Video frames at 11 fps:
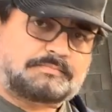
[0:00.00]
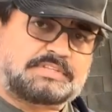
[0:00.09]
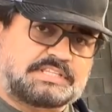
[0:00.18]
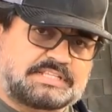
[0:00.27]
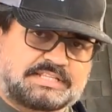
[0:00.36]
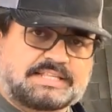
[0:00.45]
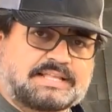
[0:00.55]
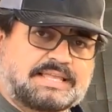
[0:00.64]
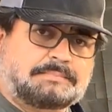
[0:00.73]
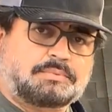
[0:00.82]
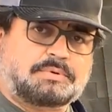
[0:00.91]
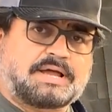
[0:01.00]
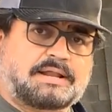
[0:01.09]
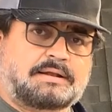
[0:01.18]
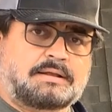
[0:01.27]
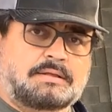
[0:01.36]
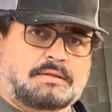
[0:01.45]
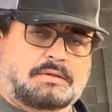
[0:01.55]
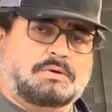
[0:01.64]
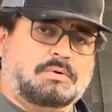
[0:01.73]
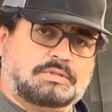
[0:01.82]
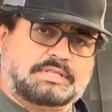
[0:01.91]
si se tiene que apurar
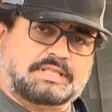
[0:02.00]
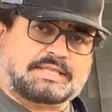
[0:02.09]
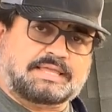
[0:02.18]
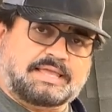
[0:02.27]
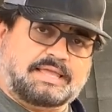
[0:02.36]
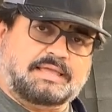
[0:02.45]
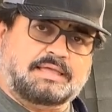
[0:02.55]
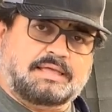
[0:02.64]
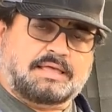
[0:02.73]
o tiene que